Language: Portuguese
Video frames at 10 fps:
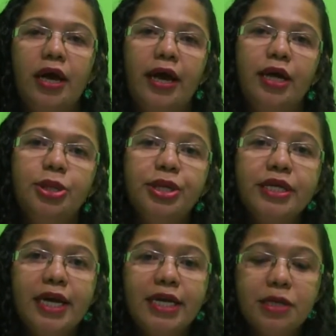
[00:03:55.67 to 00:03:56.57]
é,
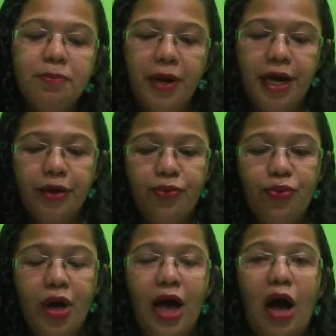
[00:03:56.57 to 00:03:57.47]
diz
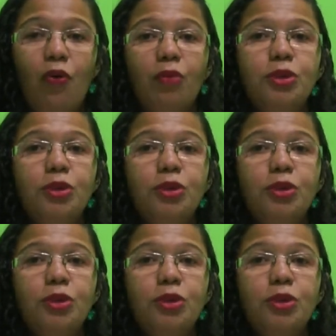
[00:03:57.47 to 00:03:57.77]
respeito ao